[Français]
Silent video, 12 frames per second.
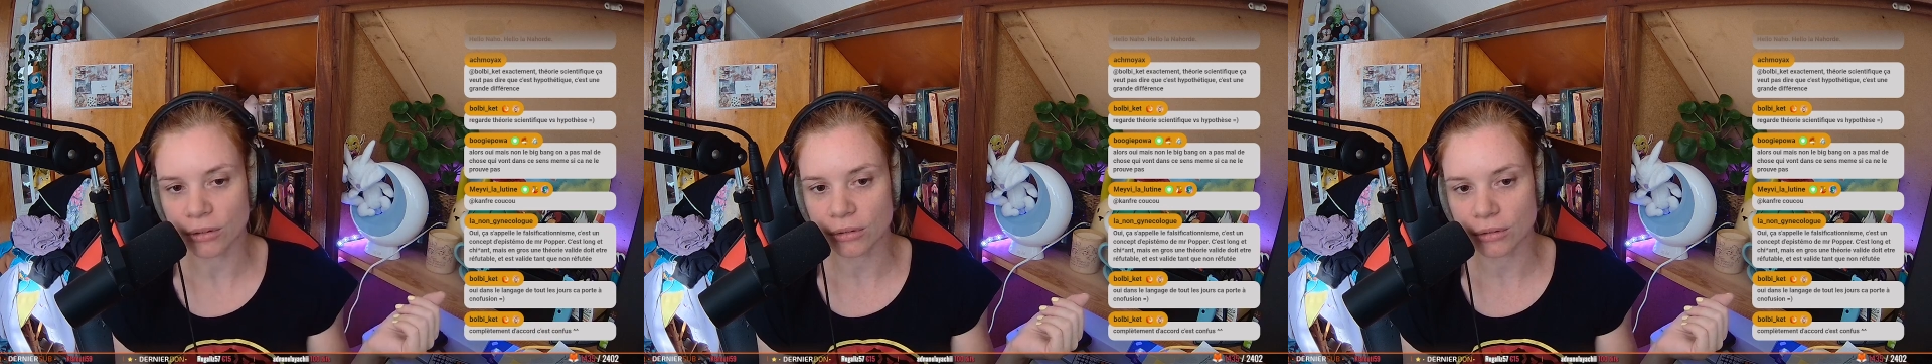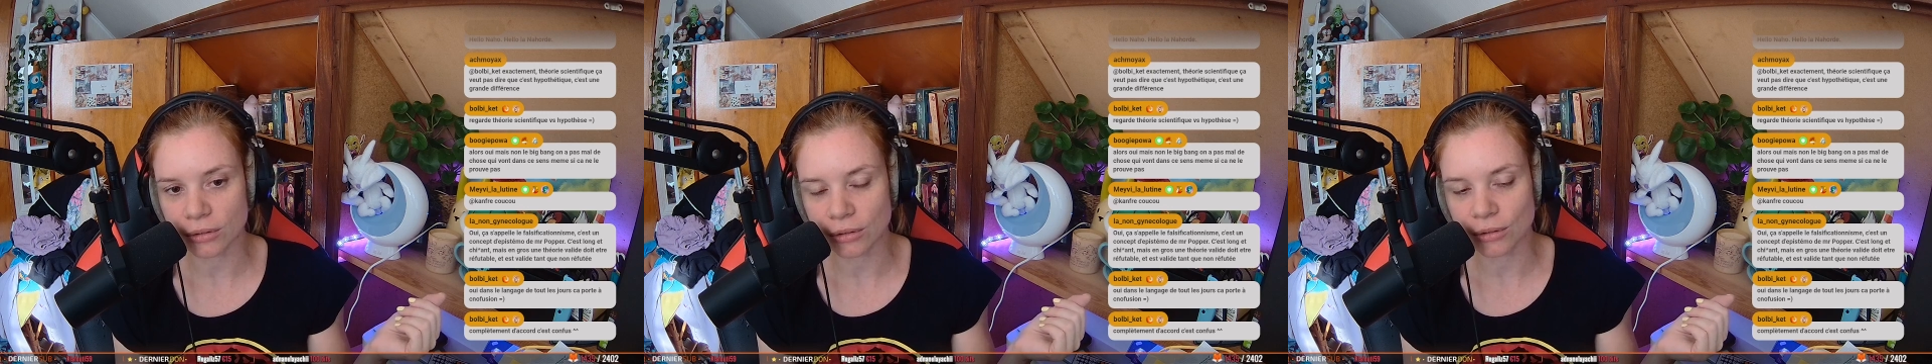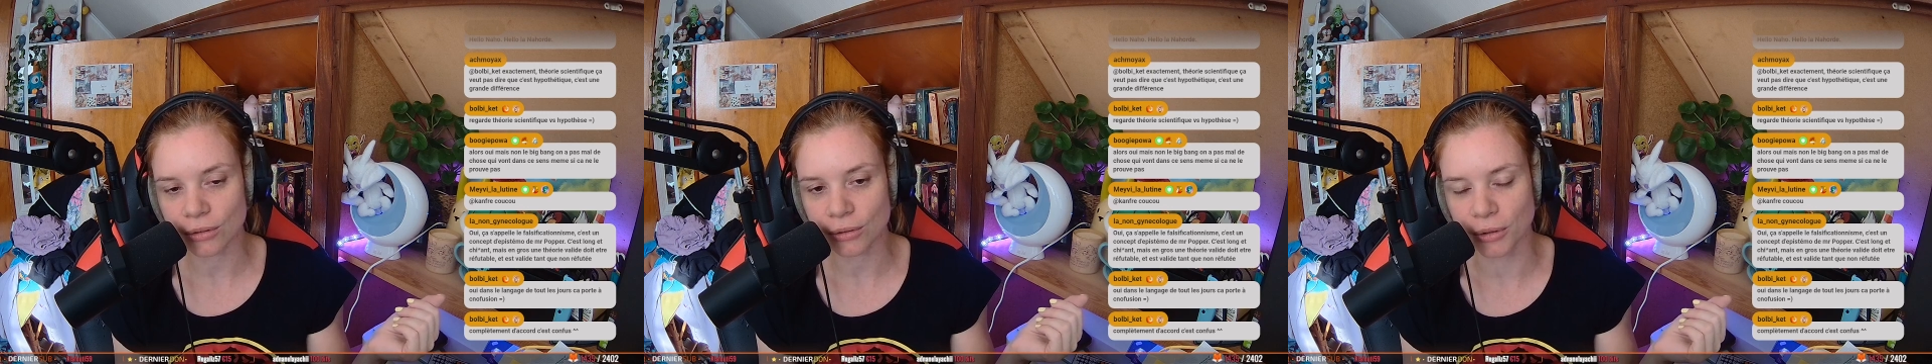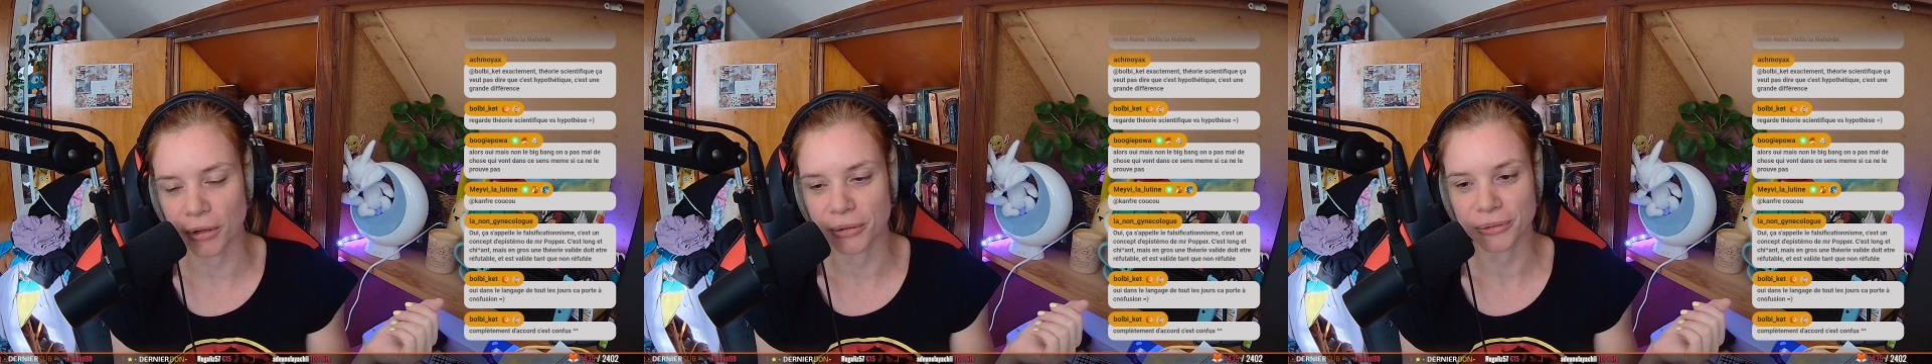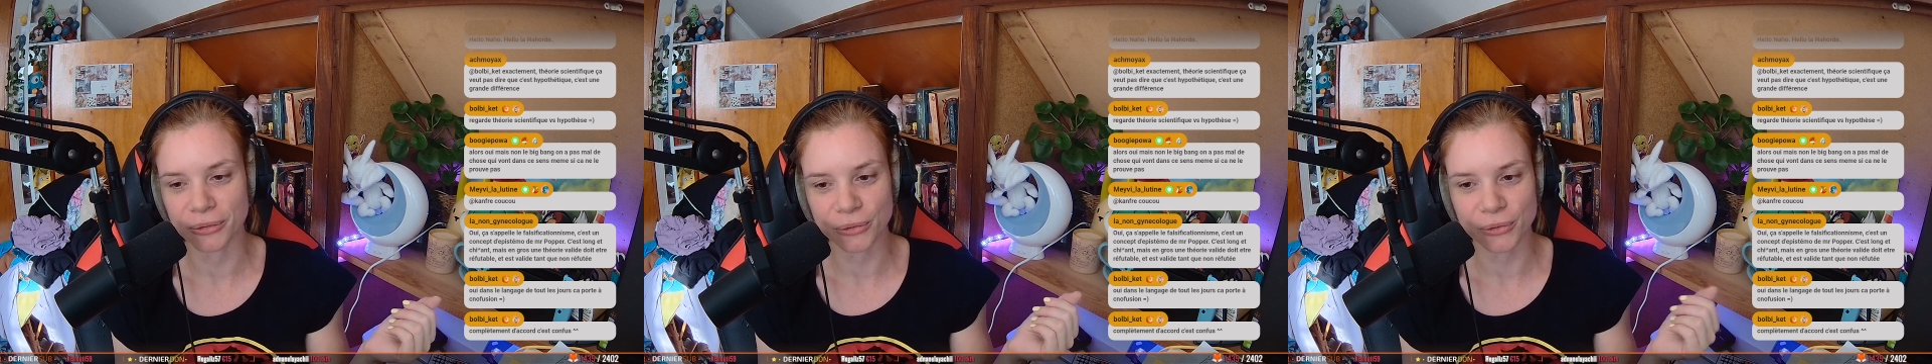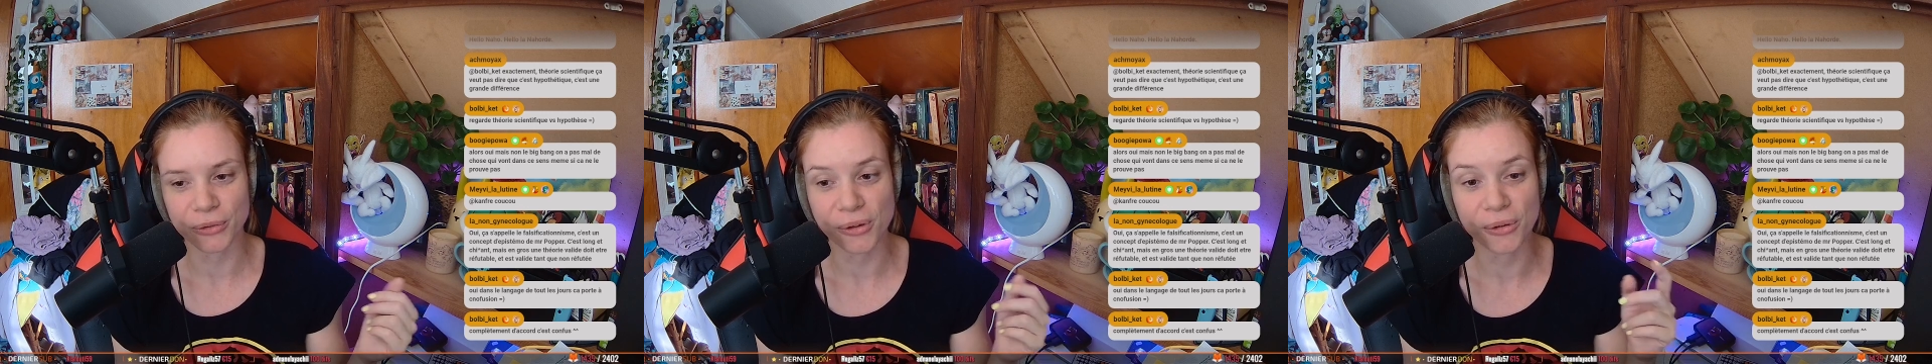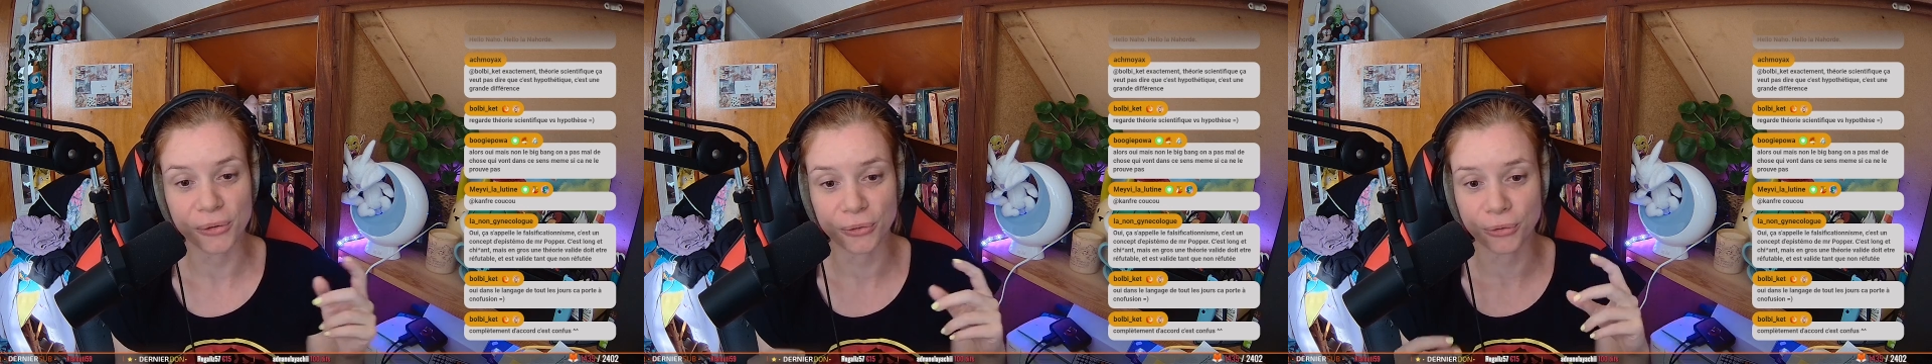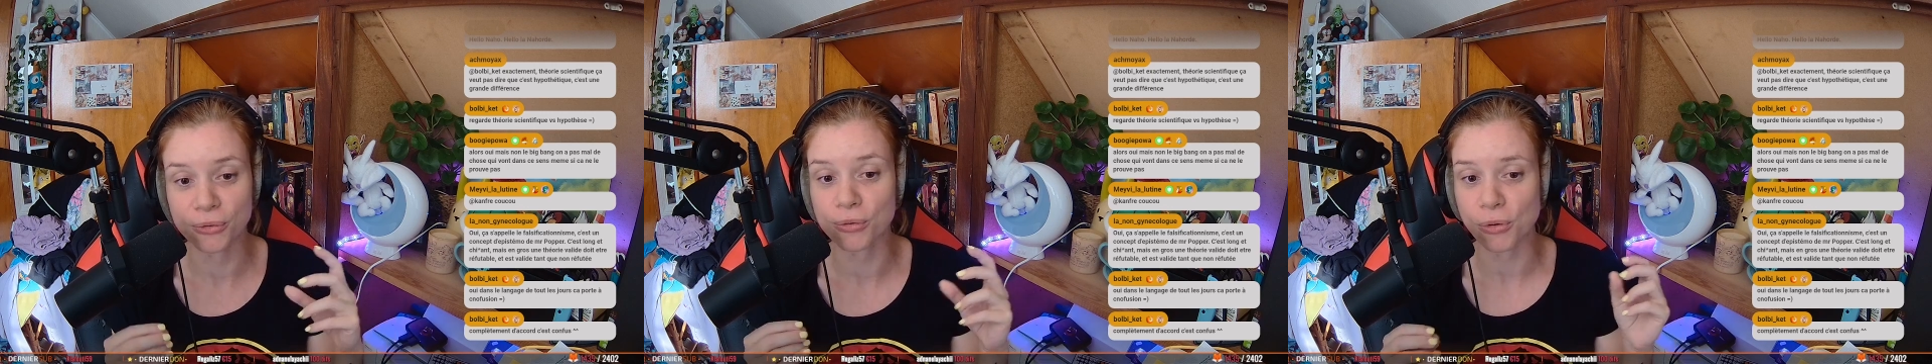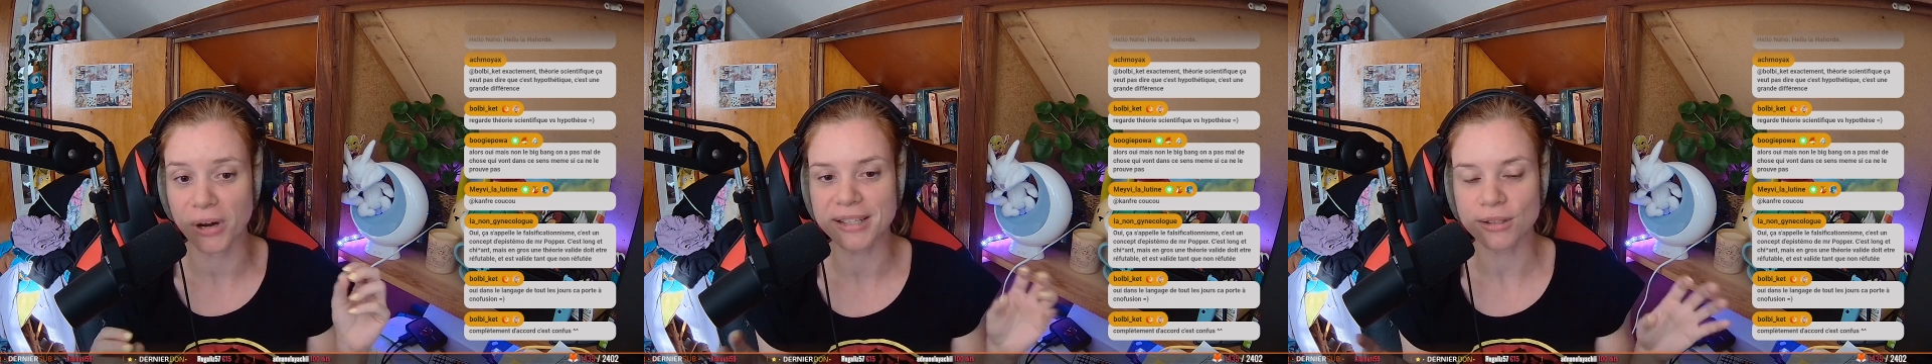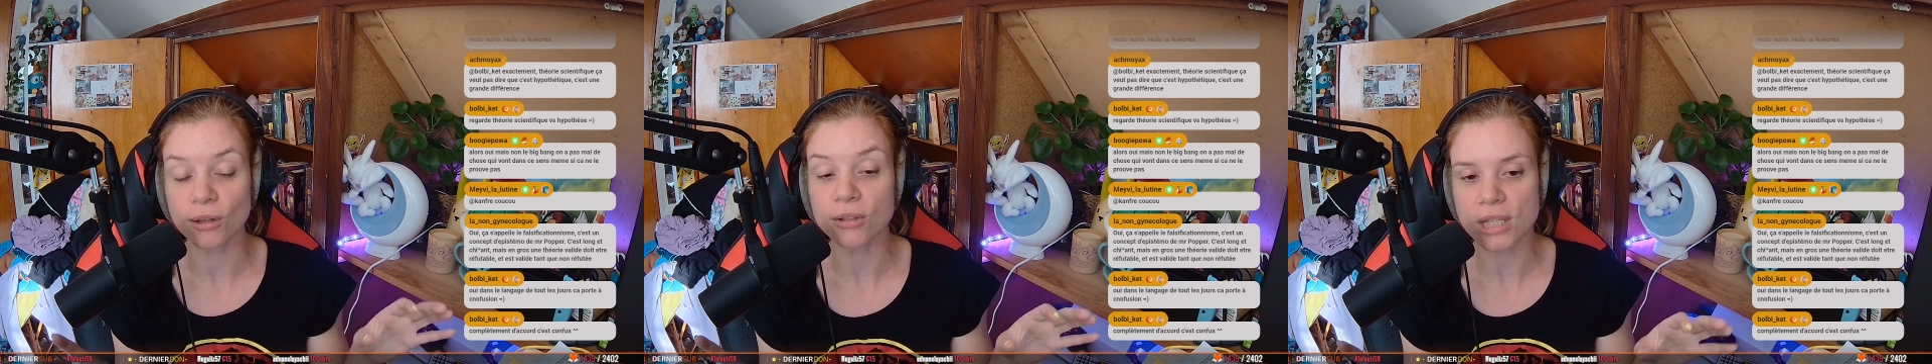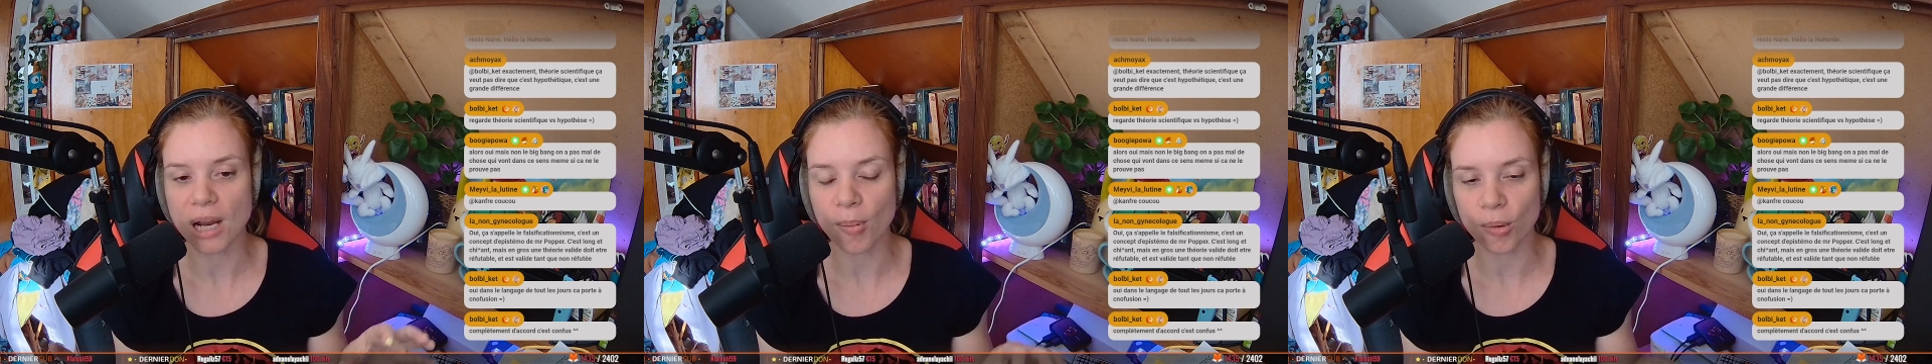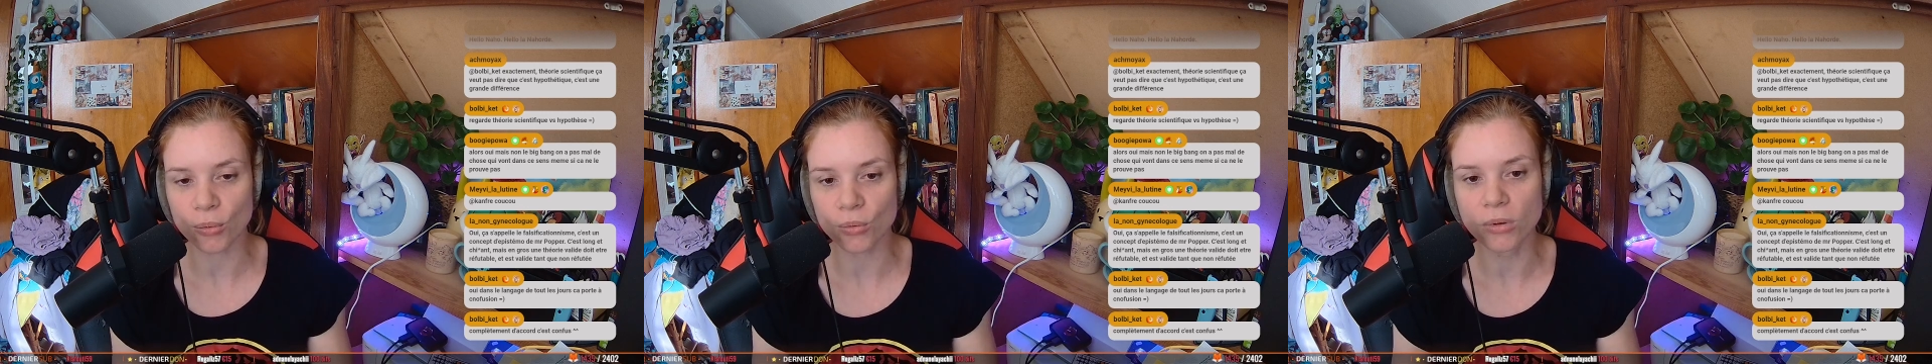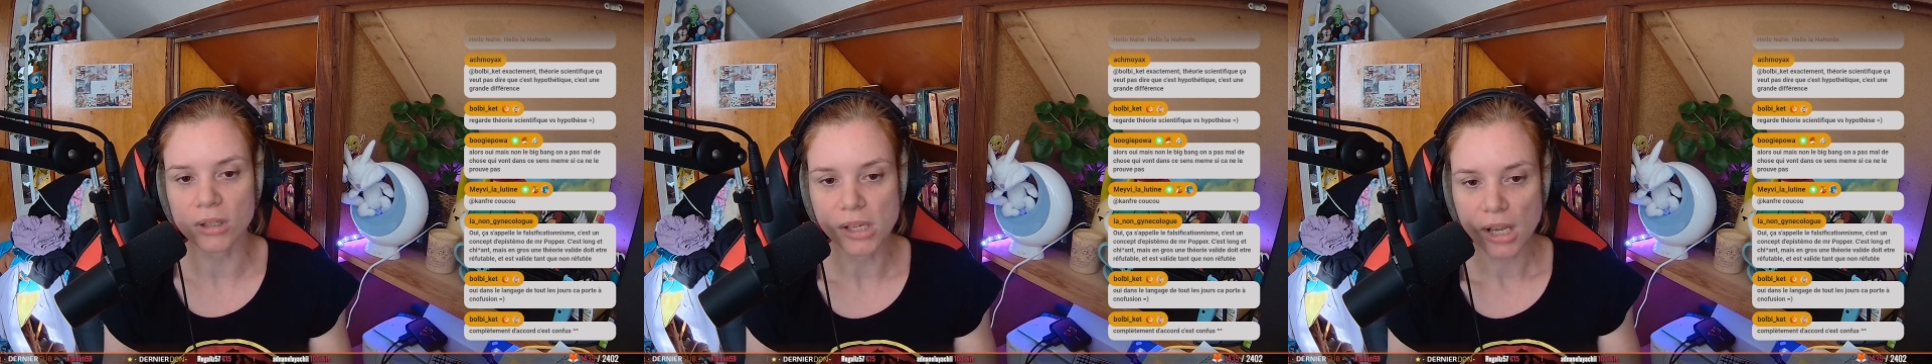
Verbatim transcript: de, de, la science là pour le coup.